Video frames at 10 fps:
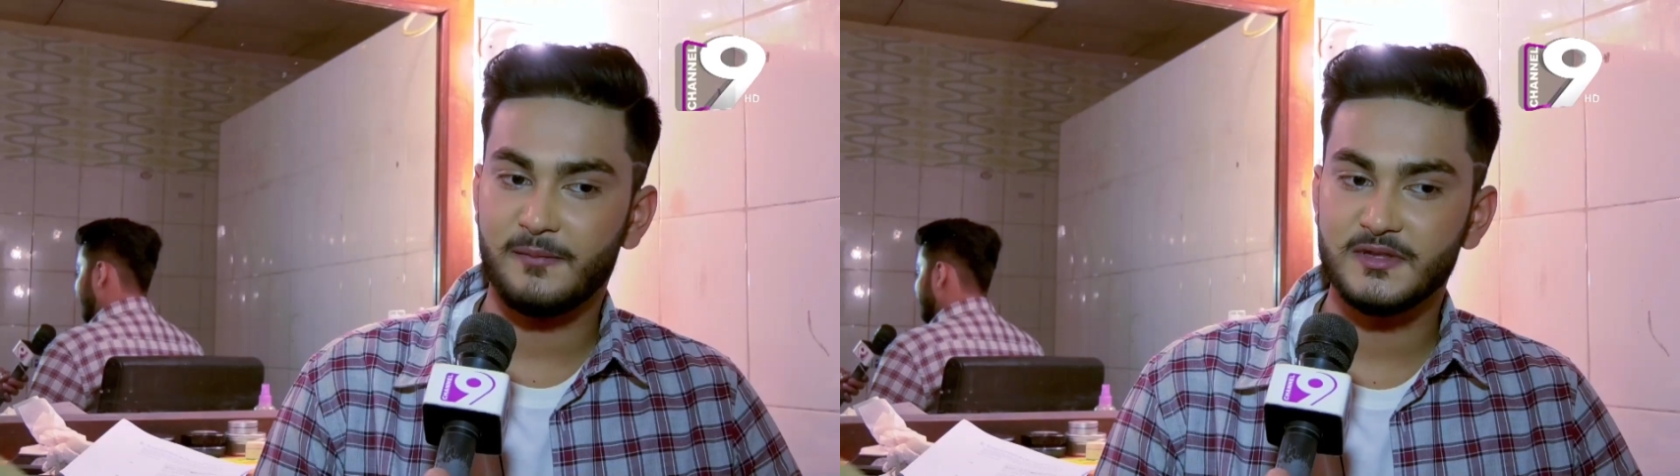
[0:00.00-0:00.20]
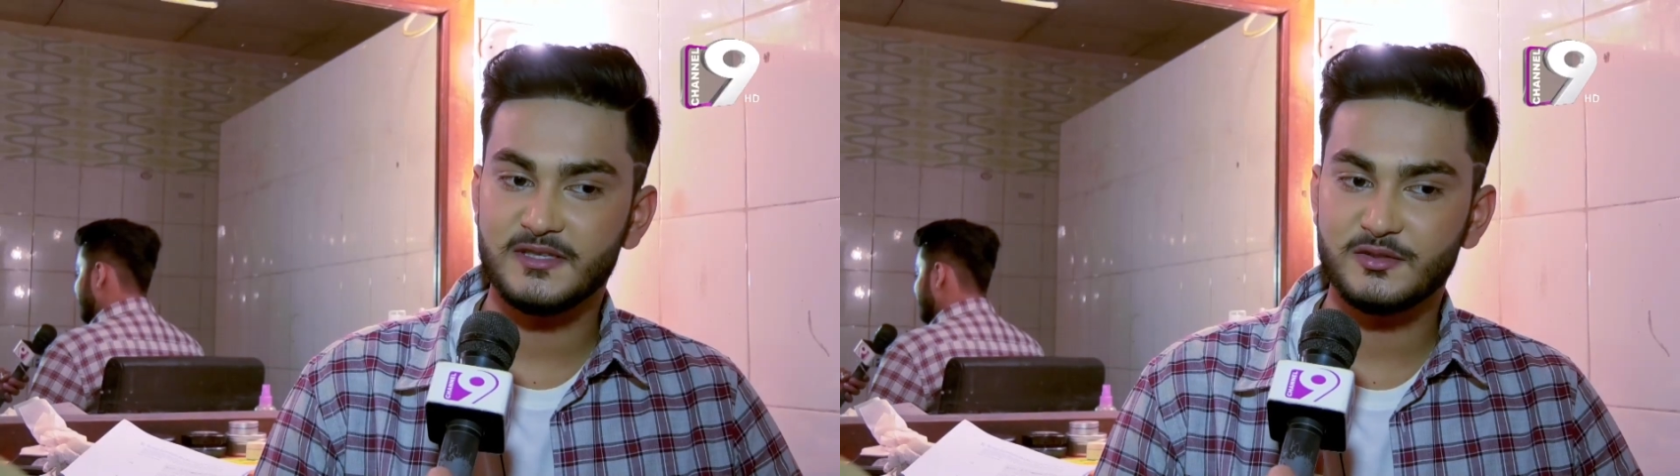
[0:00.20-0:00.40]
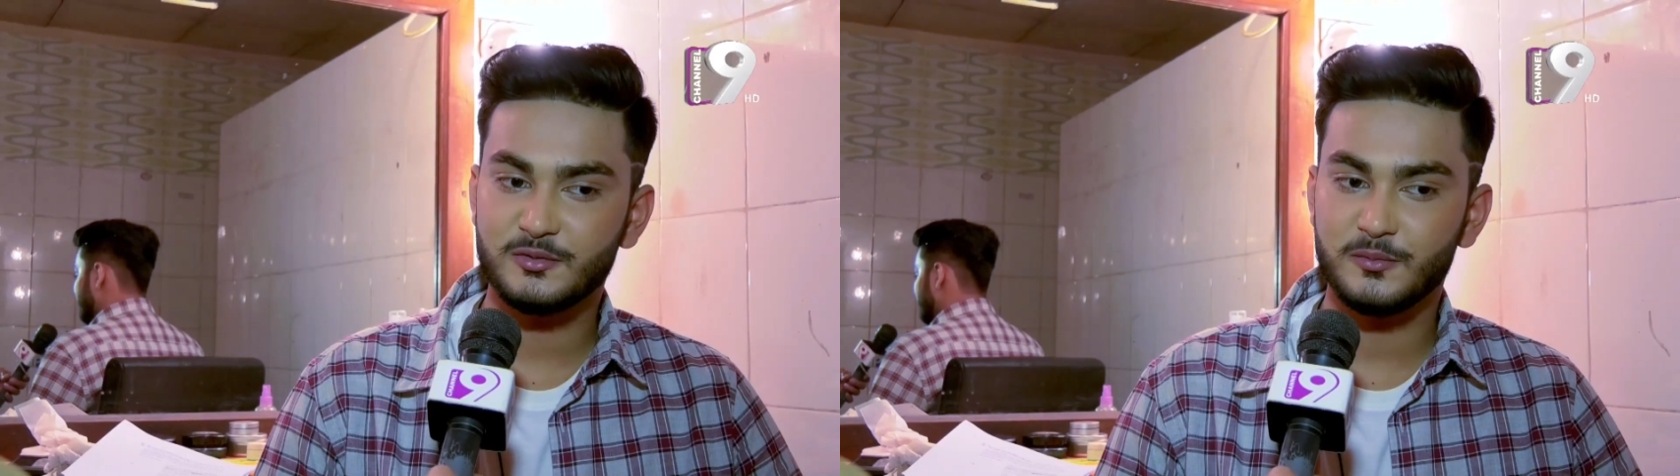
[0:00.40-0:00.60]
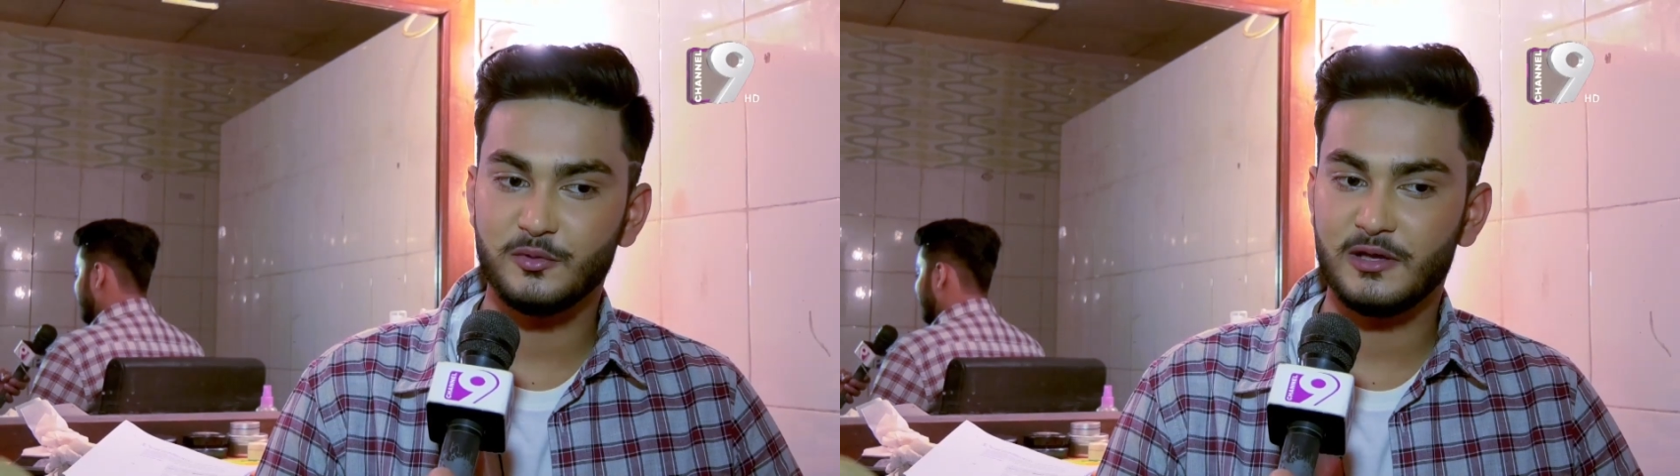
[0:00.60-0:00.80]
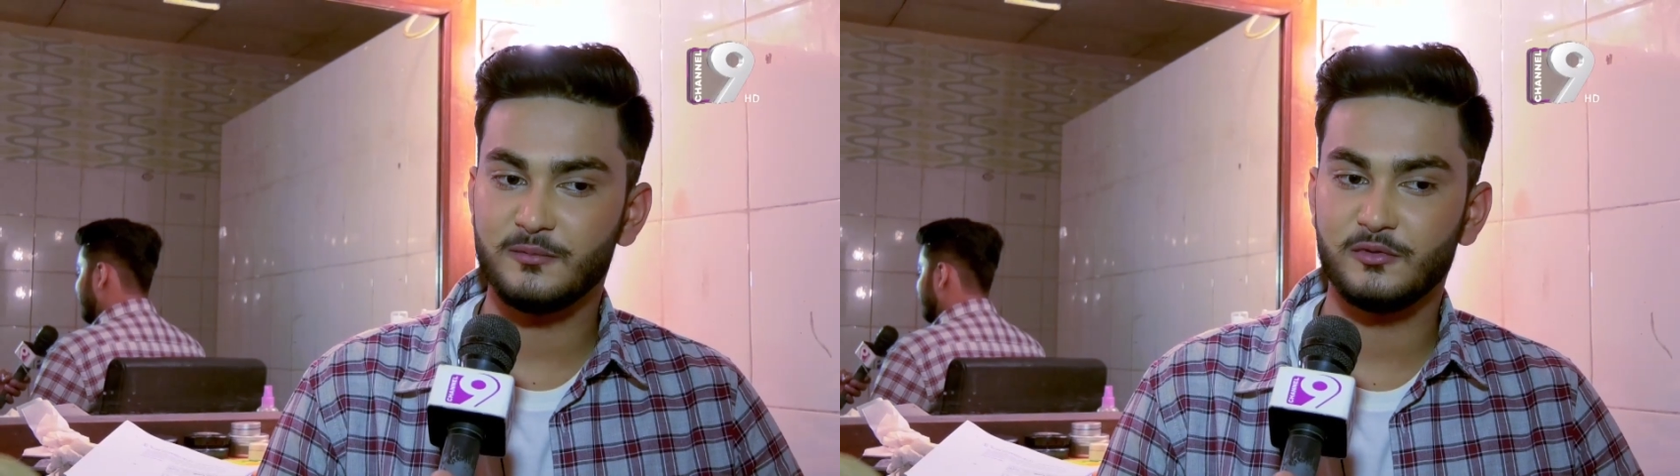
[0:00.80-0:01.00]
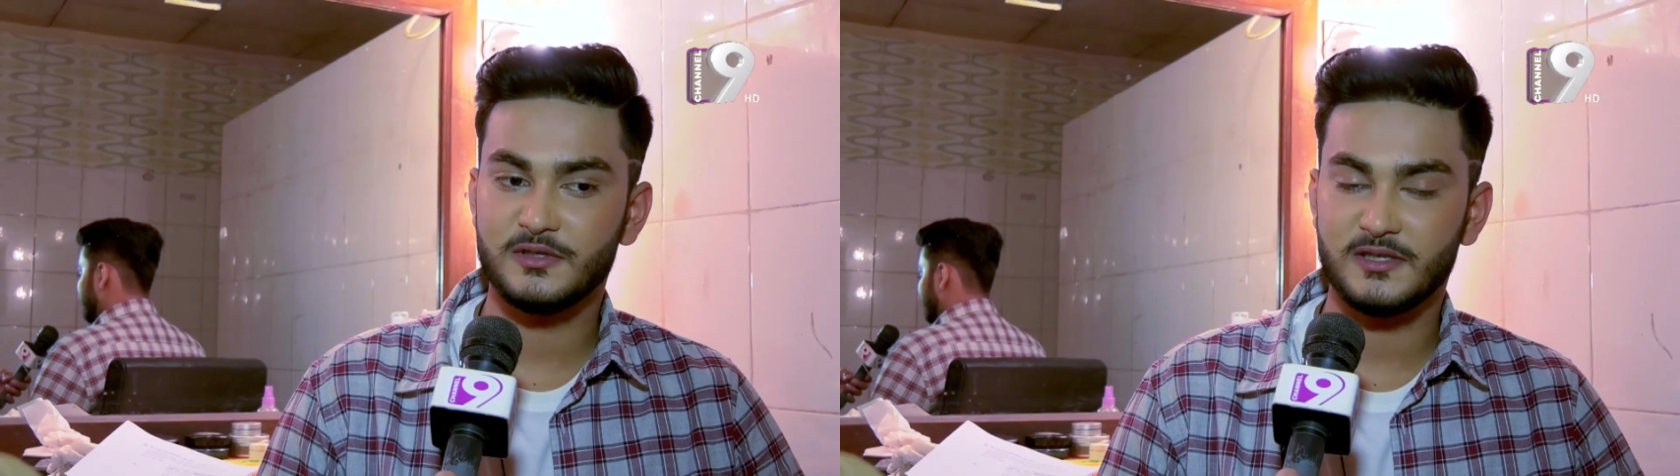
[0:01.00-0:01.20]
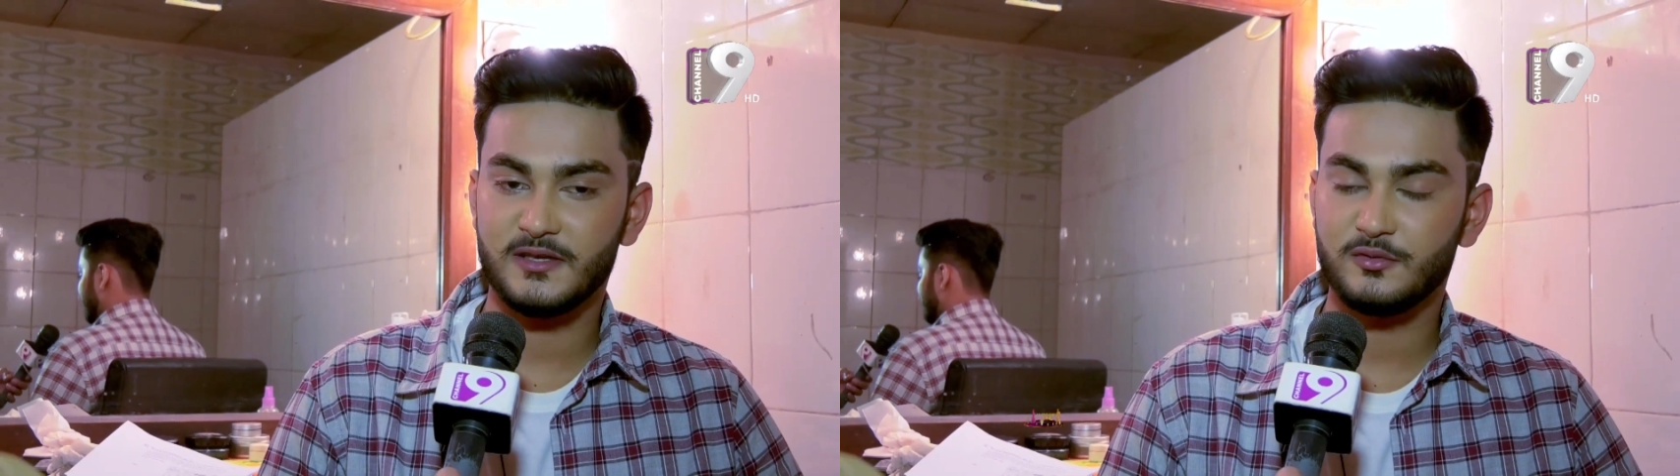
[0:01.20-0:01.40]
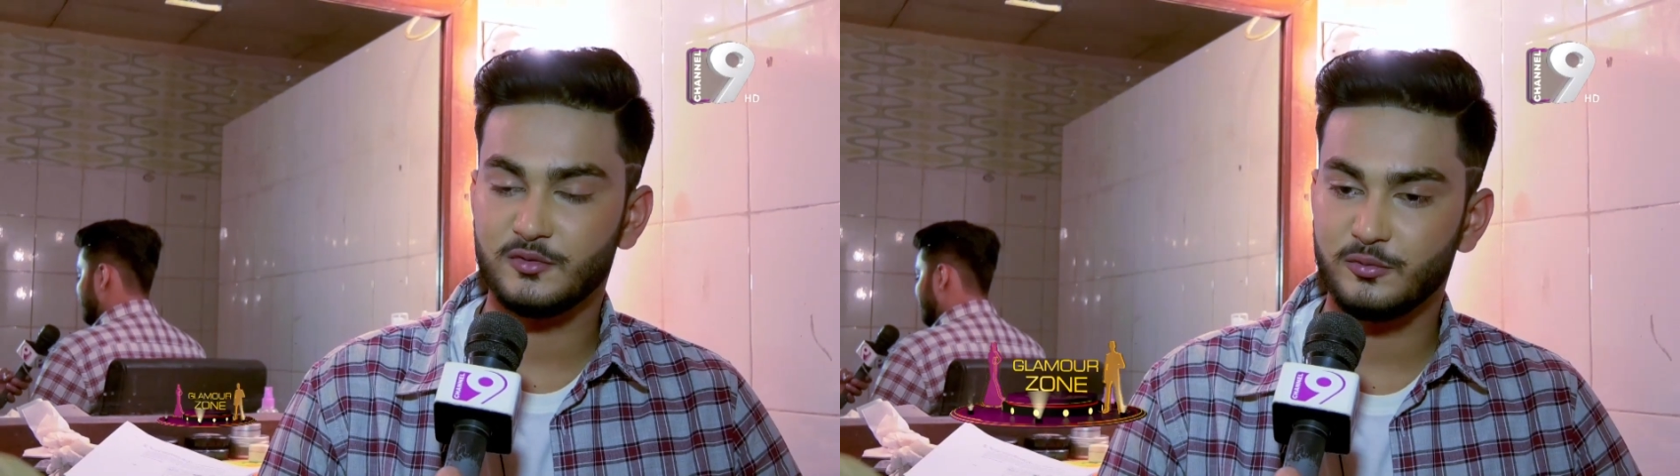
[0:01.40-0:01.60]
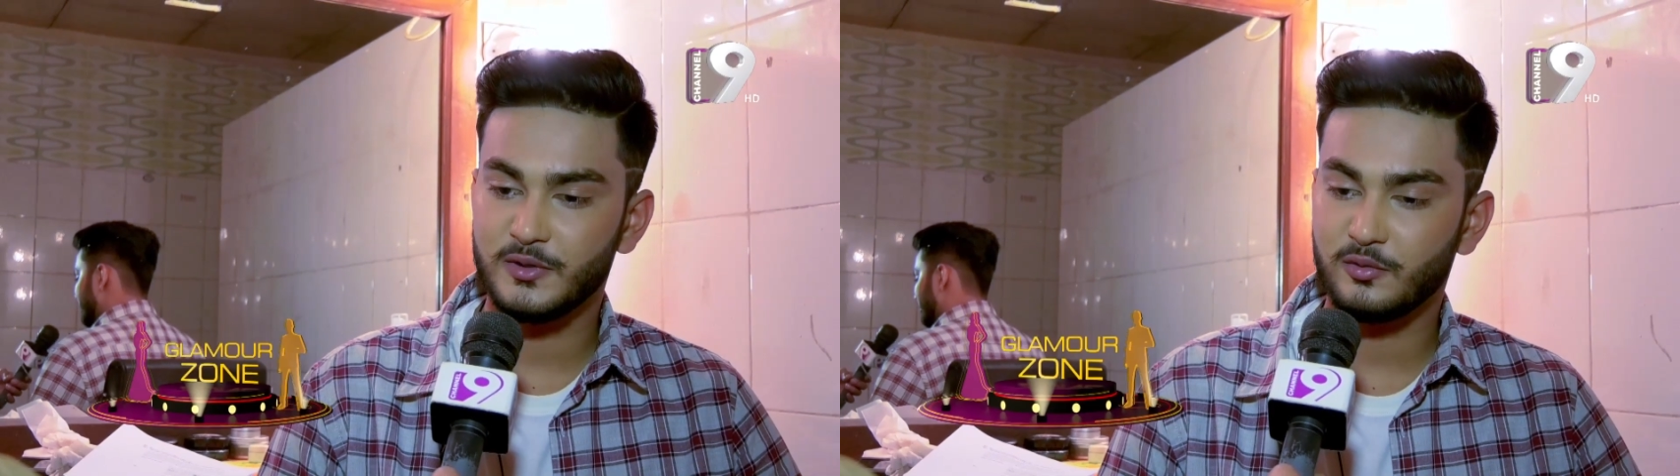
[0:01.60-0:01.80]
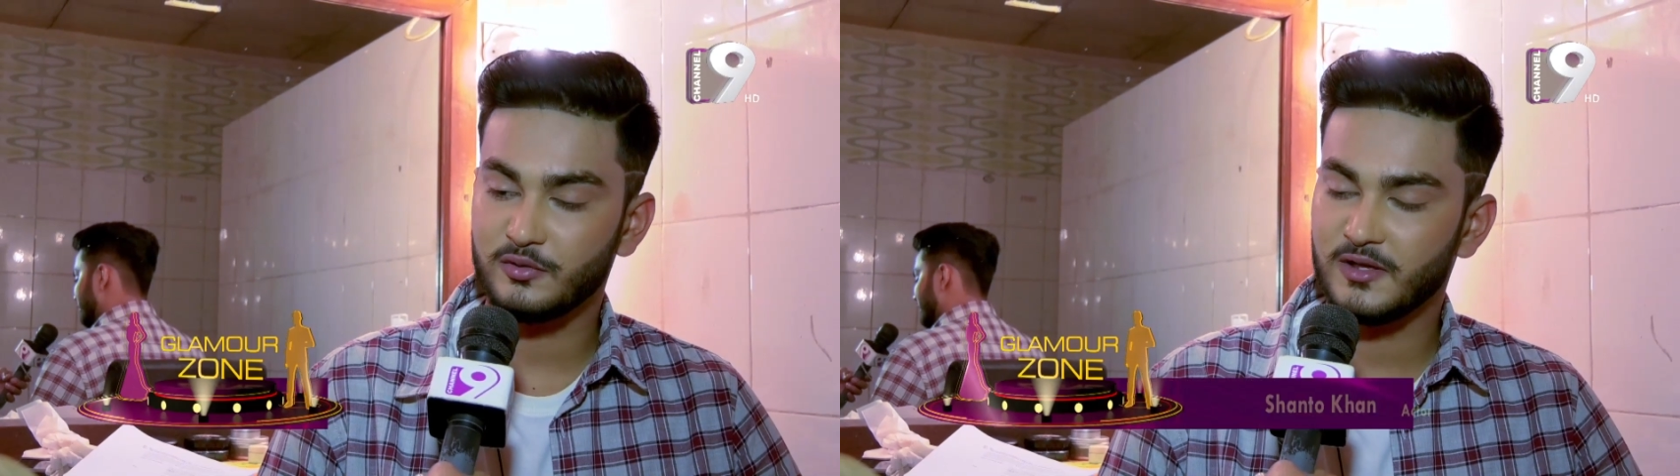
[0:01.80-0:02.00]
আমার নিজের ছবি বলে আমি বলছি না কিন্তু
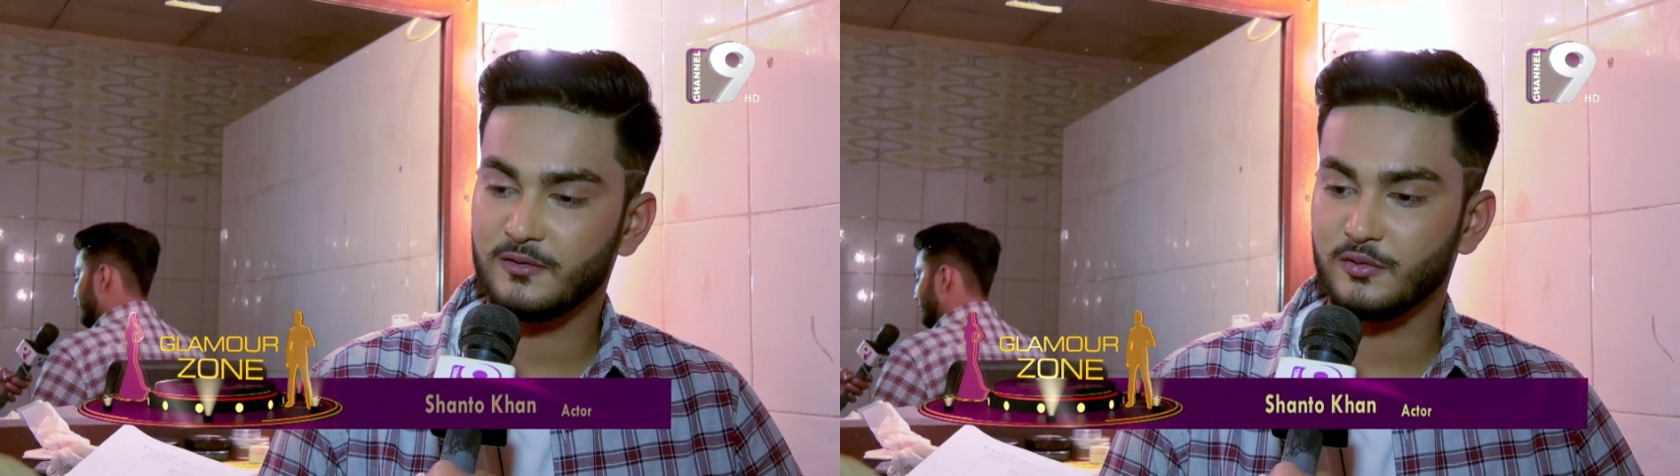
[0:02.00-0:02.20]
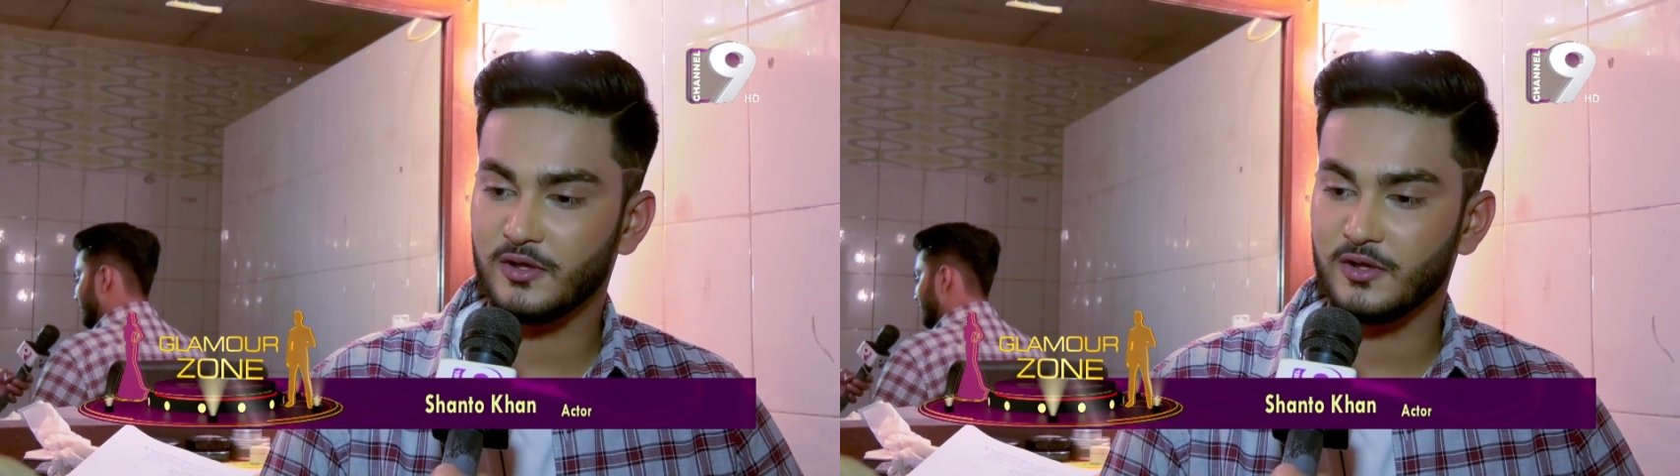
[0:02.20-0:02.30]
ছবিটা অনেক